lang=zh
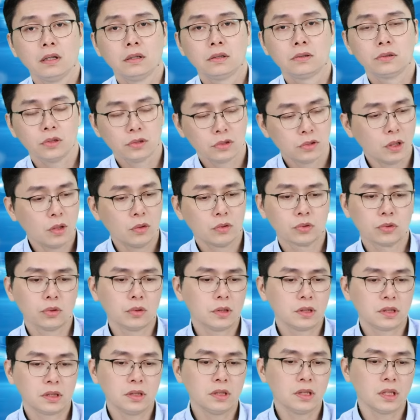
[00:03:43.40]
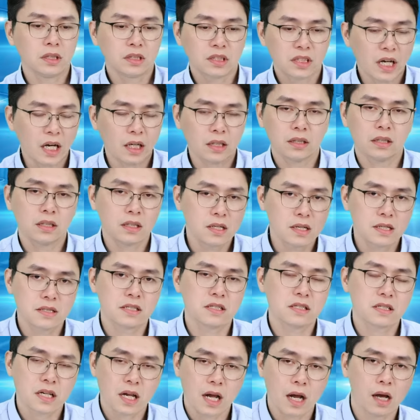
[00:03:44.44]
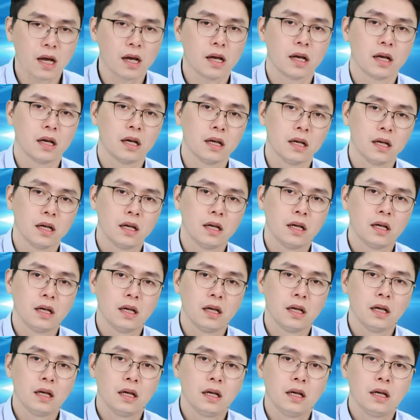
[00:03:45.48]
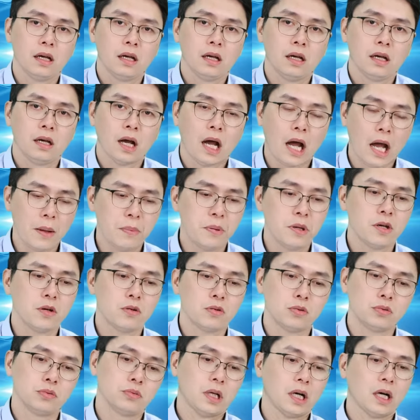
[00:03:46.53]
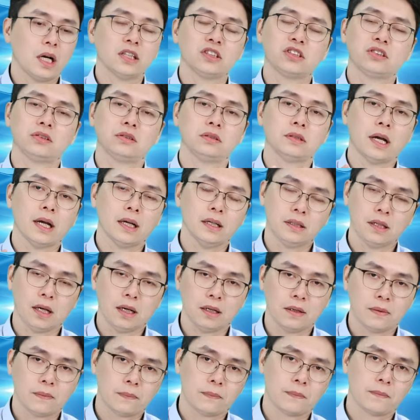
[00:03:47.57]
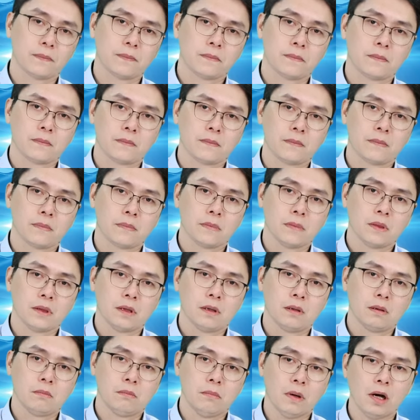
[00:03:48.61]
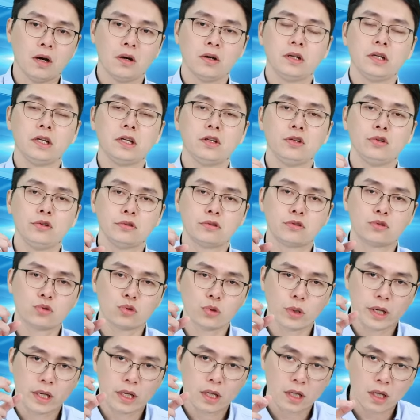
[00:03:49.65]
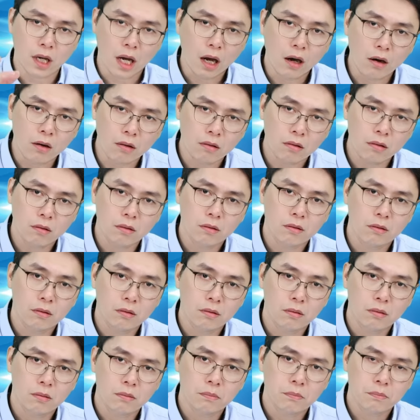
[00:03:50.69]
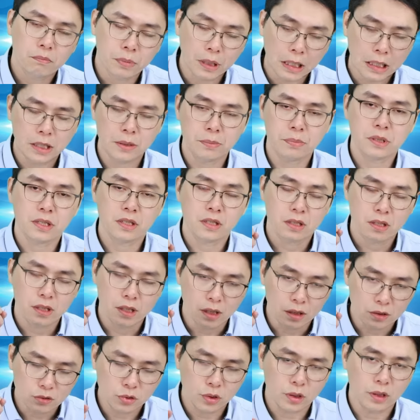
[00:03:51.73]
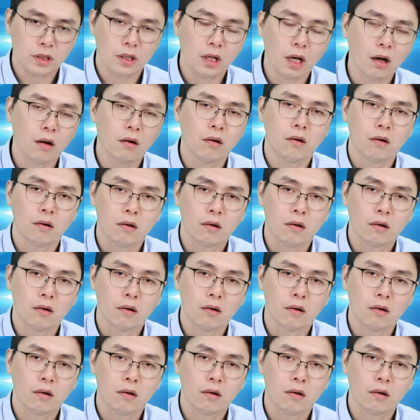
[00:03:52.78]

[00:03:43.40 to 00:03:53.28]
所以就像我说的，今年强的一直强 ，I P 股大概十来档，毛利率最高，本益比也最高，